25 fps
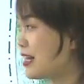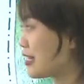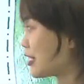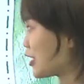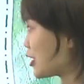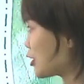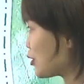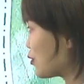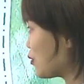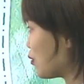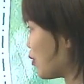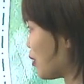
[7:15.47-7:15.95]

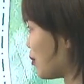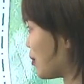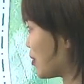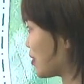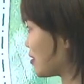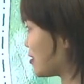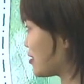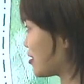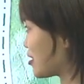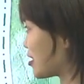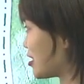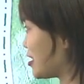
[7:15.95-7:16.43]
但是我
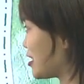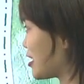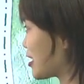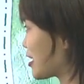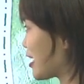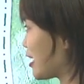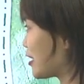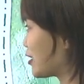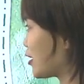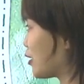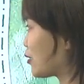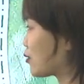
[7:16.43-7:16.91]
们直接
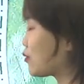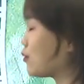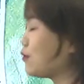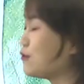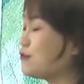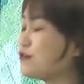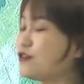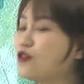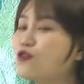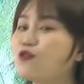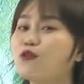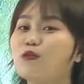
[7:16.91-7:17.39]
看到
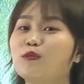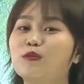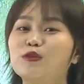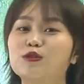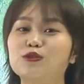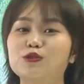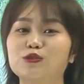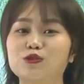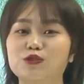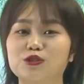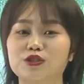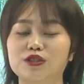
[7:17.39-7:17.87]
东风，我
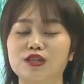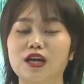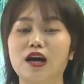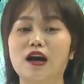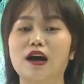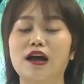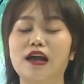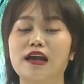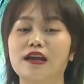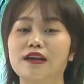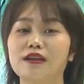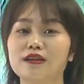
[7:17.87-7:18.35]
们就知
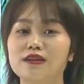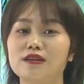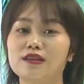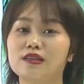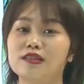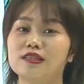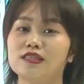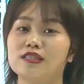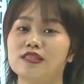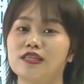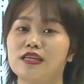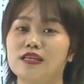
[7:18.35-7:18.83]
道，哎，
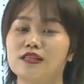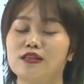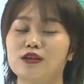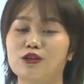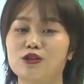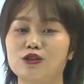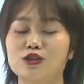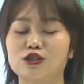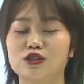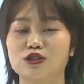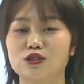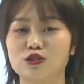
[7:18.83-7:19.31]
写
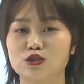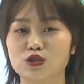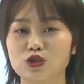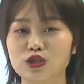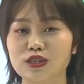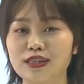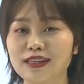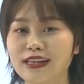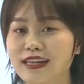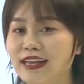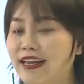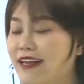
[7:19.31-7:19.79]
的是
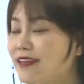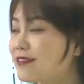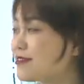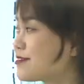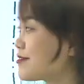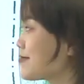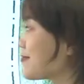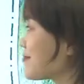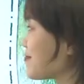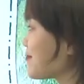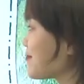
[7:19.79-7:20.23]
春天。